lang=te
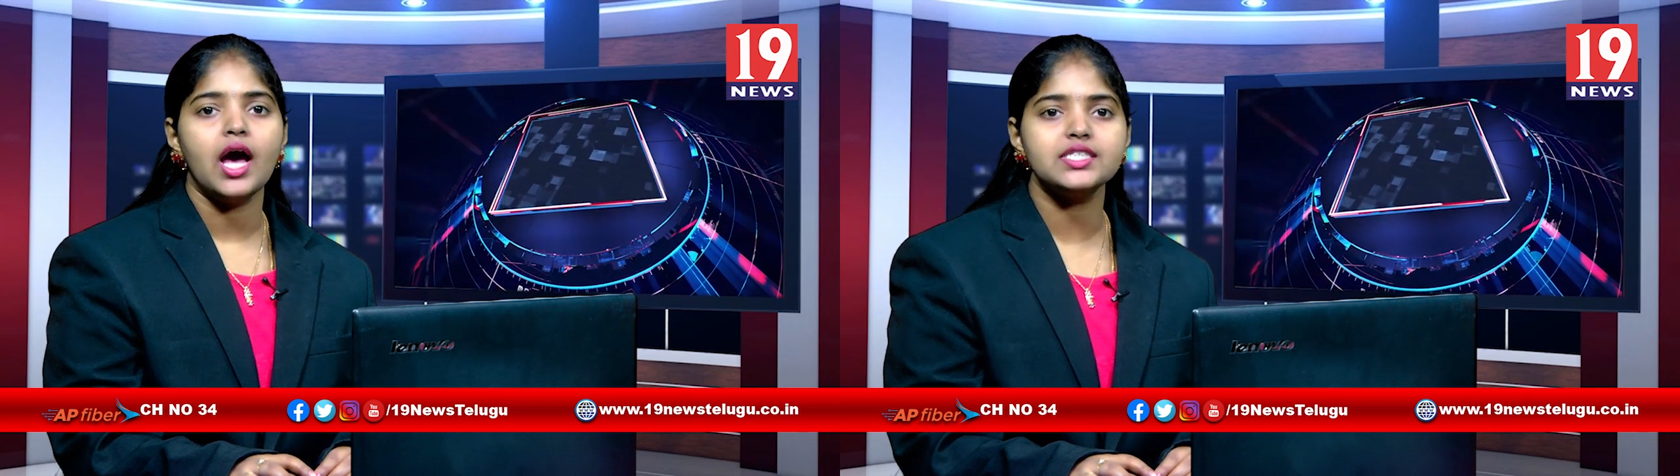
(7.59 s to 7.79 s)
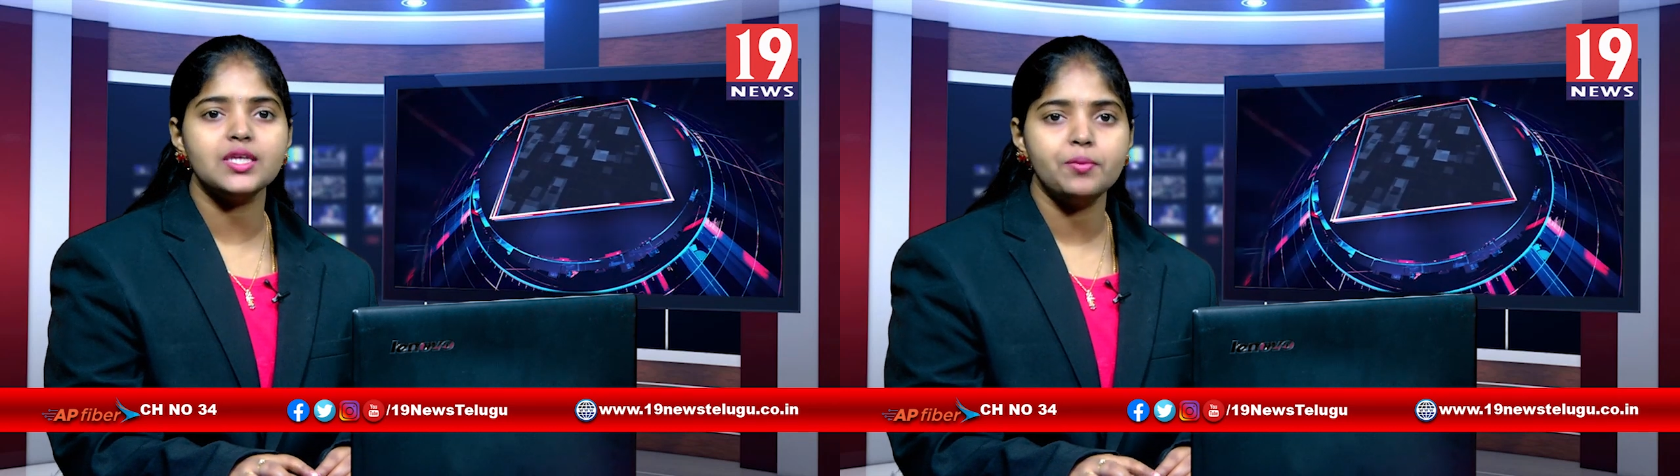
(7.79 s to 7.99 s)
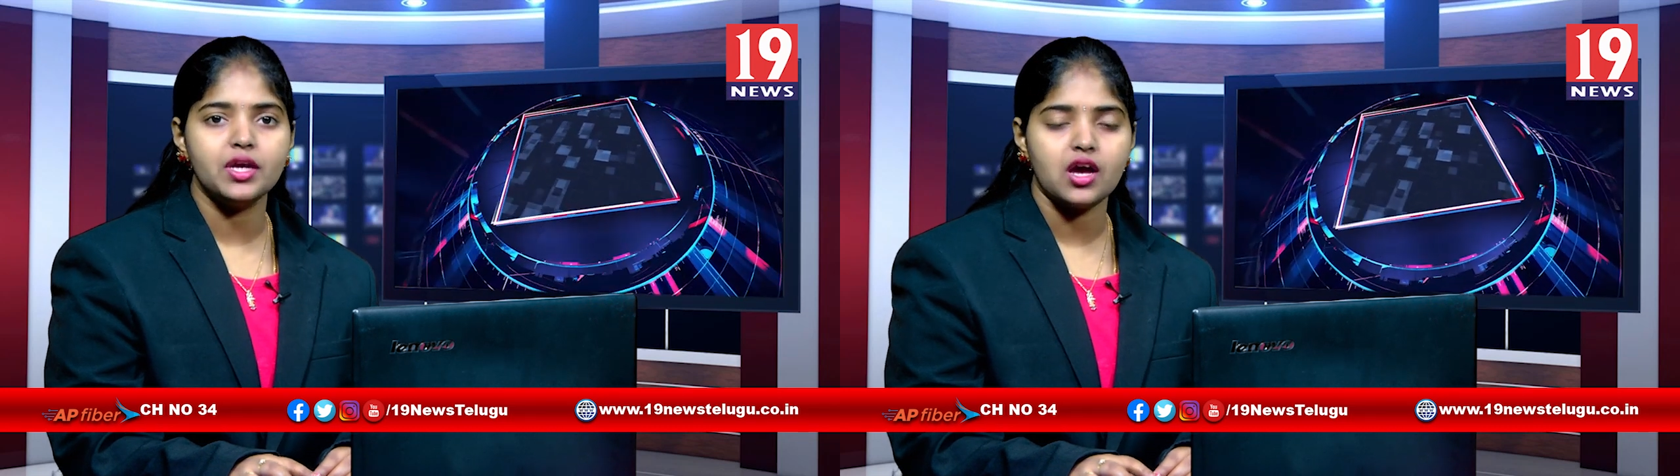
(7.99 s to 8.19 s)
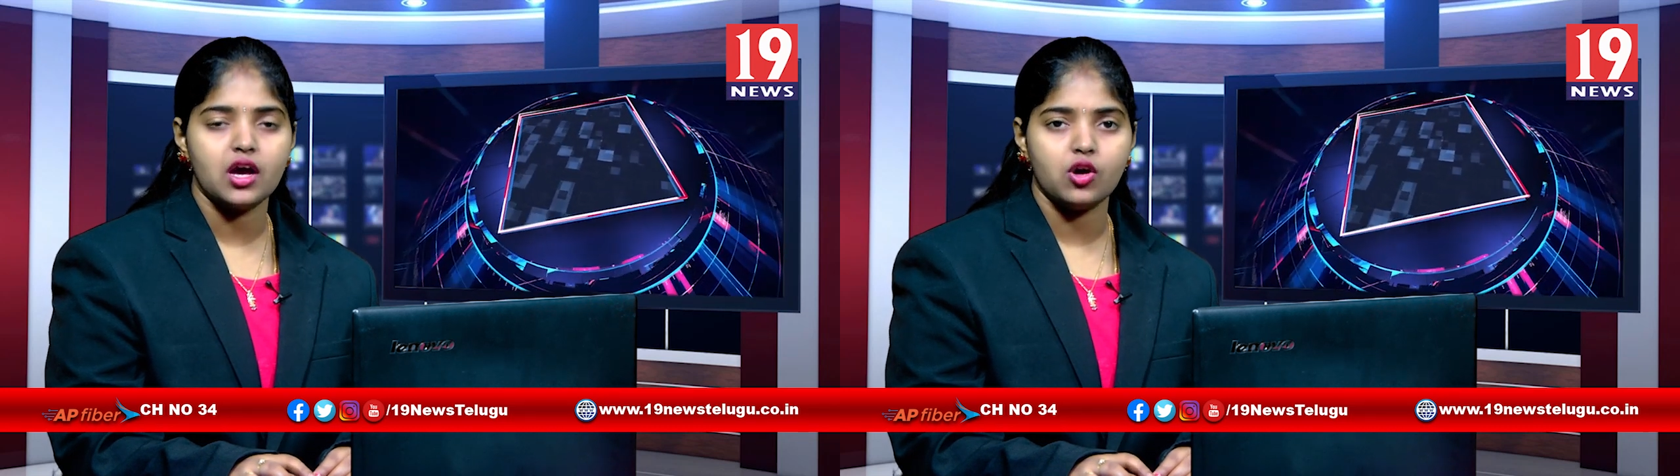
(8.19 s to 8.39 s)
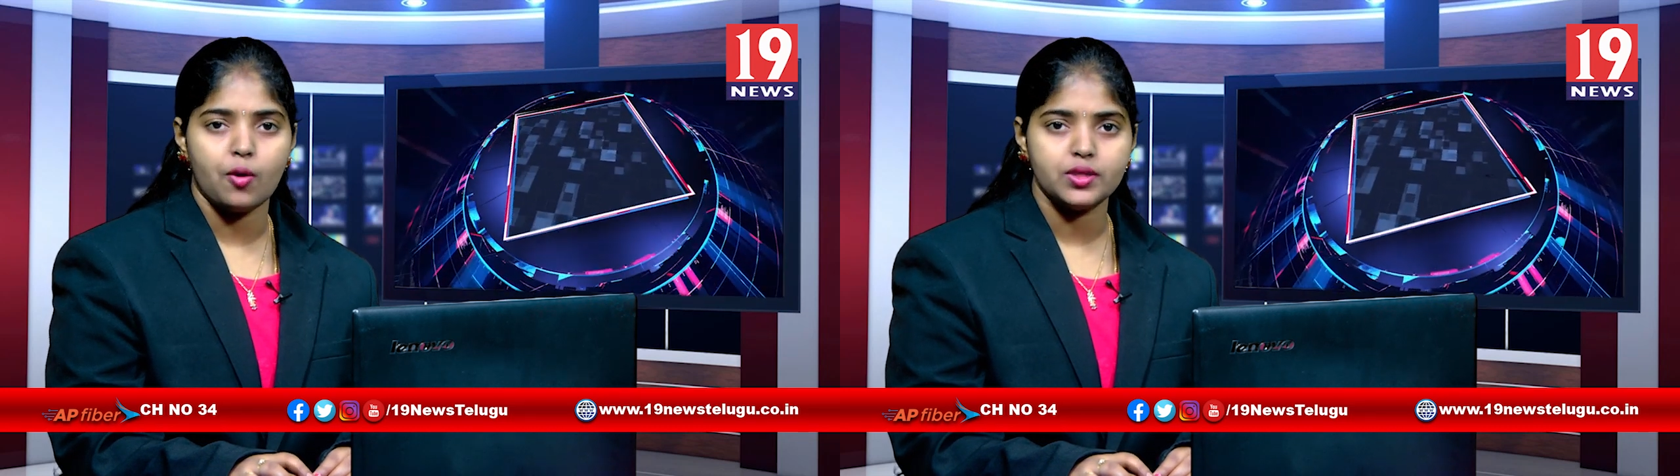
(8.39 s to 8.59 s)
అసభ్యంగా
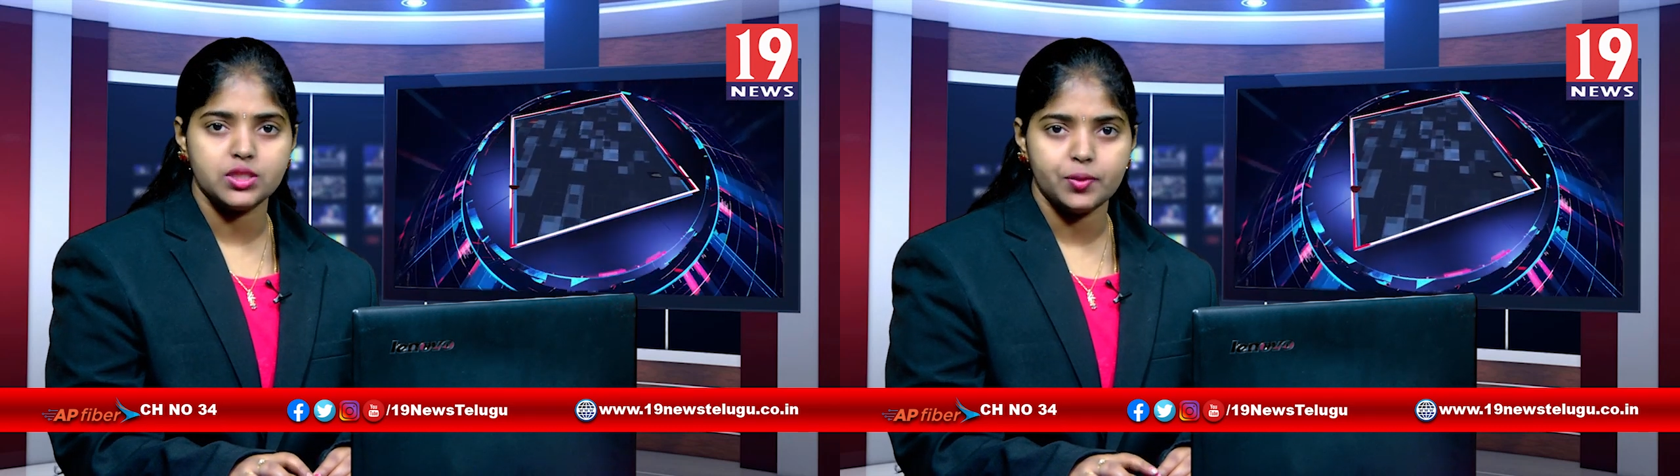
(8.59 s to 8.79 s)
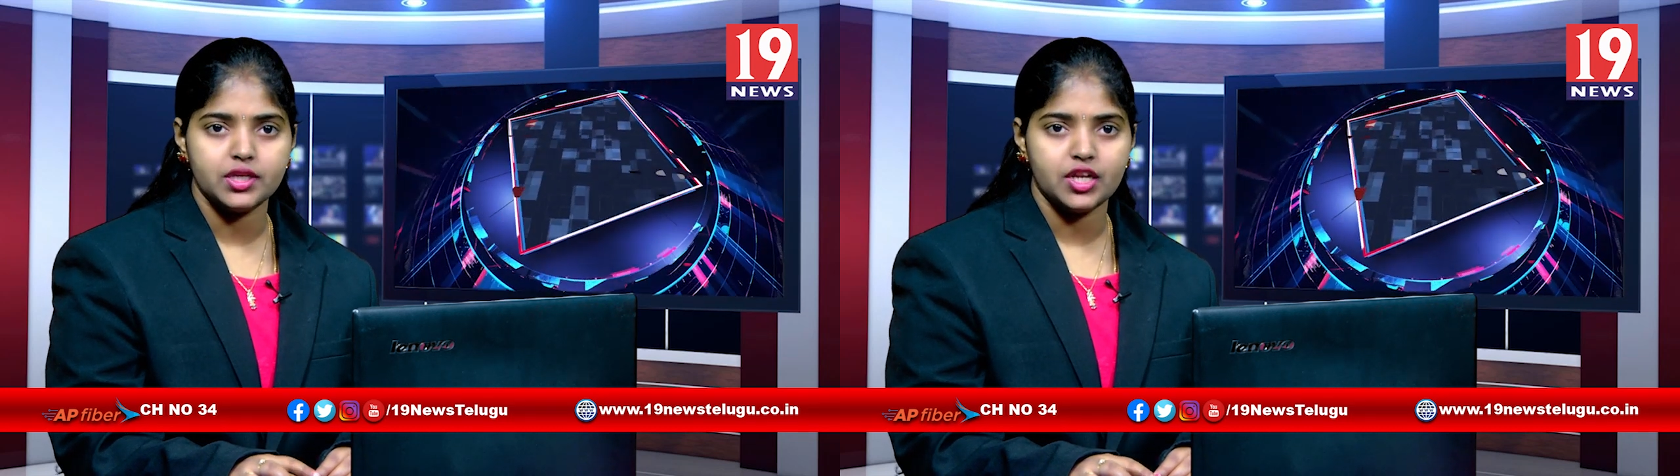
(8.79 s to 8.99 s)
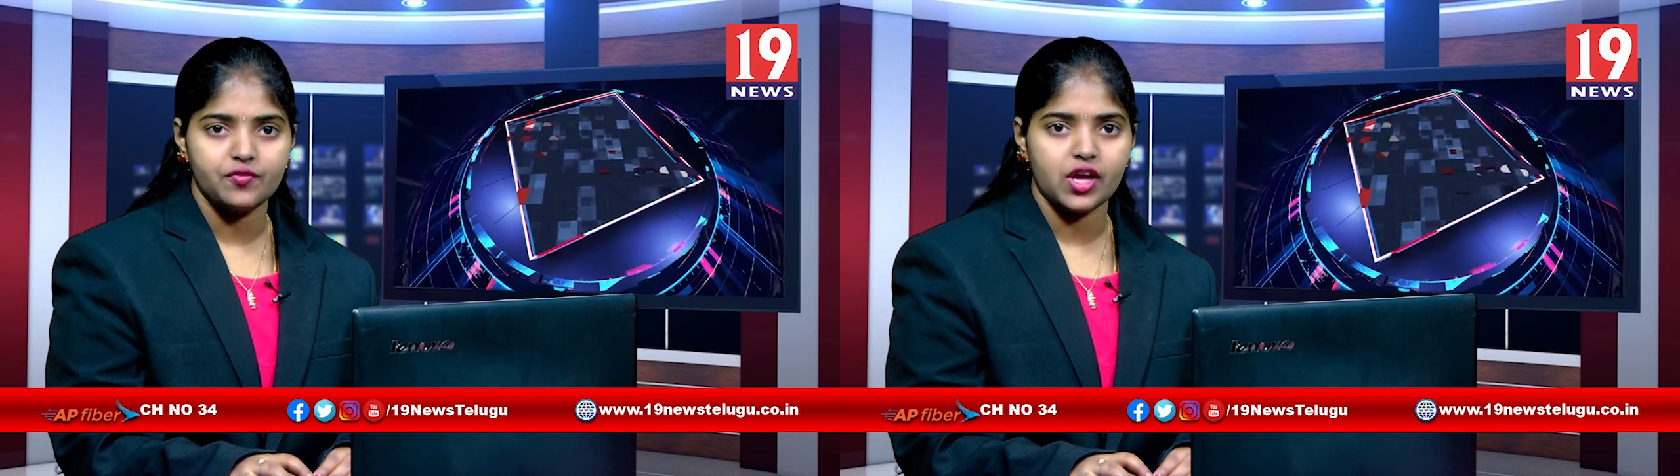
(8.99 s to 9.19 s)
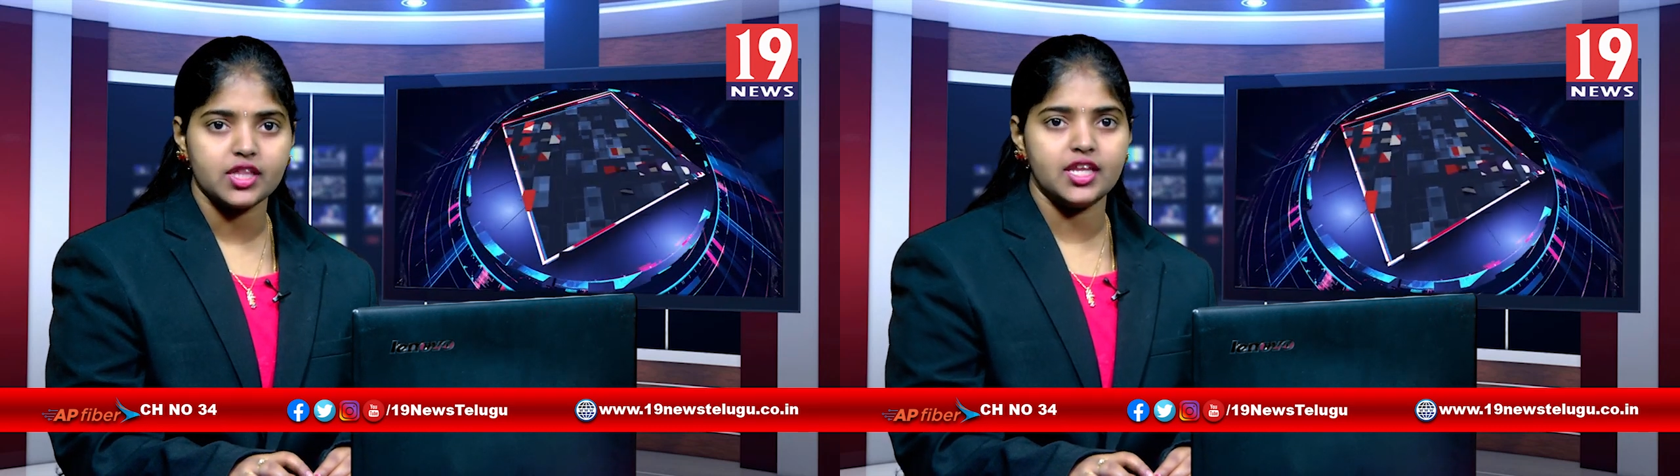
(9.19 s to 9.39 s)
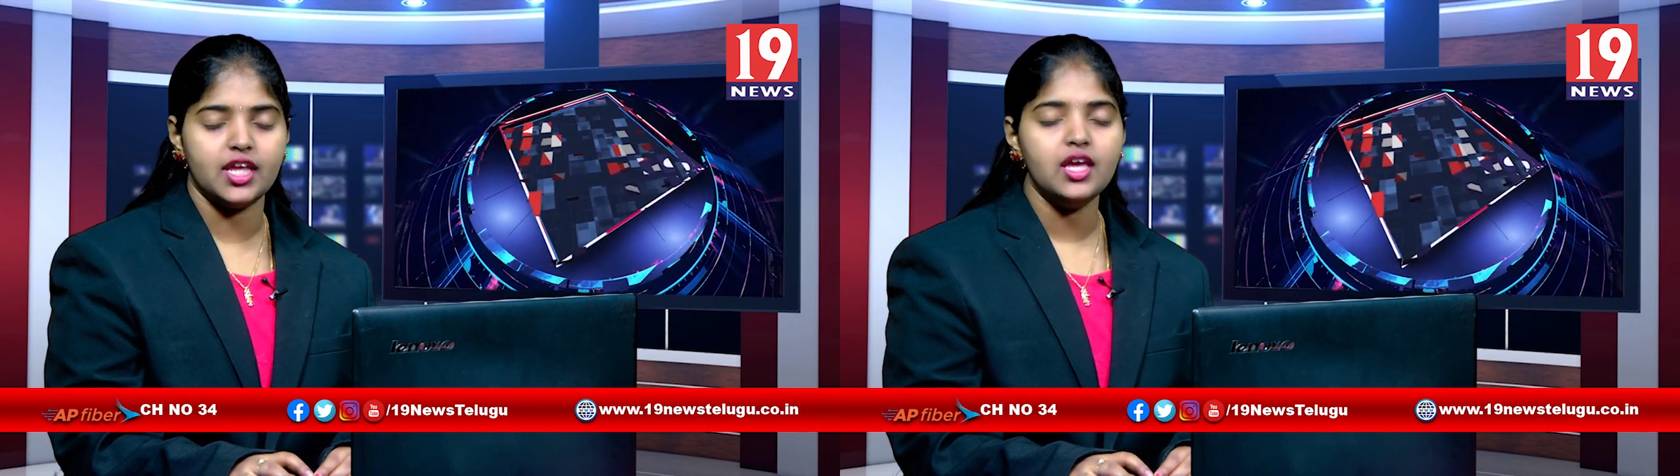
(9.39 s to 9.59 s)
కామెంట్స్ పెట్టిన
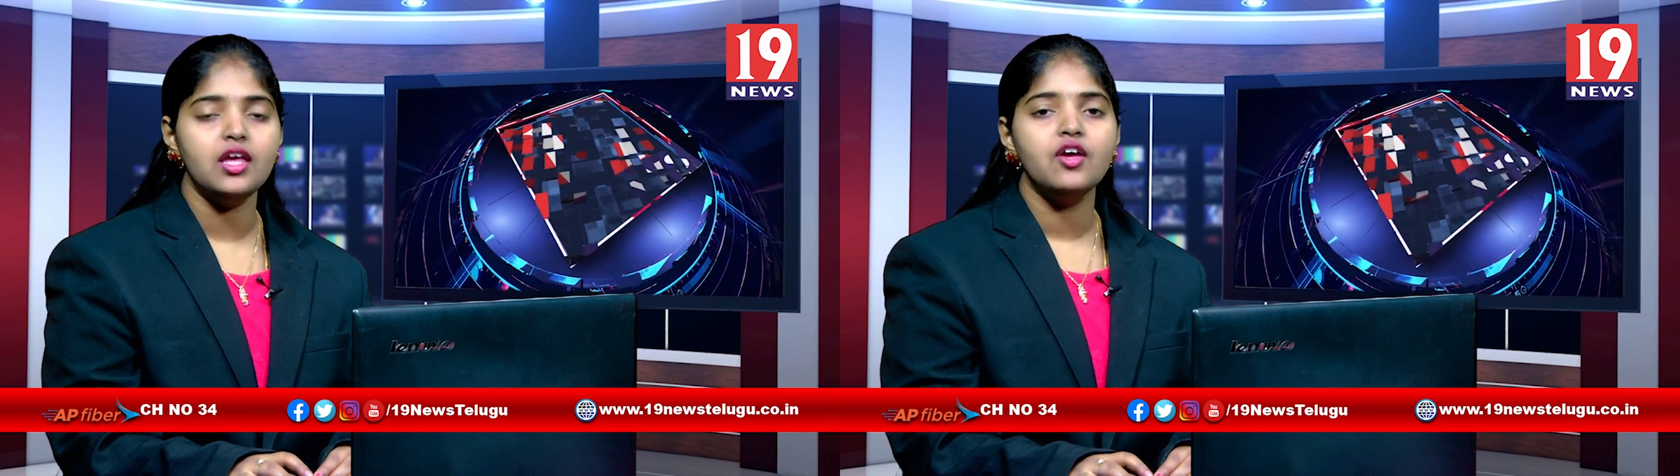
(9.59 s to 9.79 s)
వ్యక్తిని